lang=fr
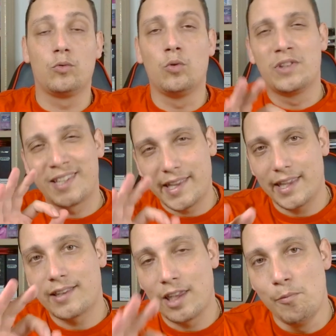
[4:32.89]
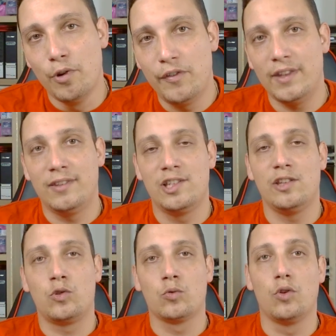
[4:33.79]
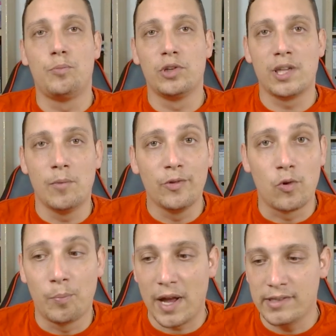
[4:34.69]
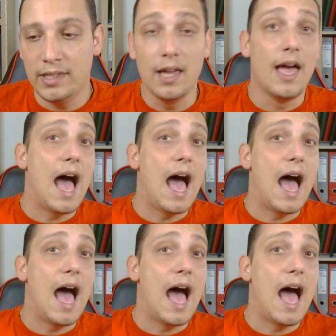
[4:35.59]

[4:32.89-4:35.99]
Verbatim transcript: Donc très très mauvaise gestion de Pokémon Company,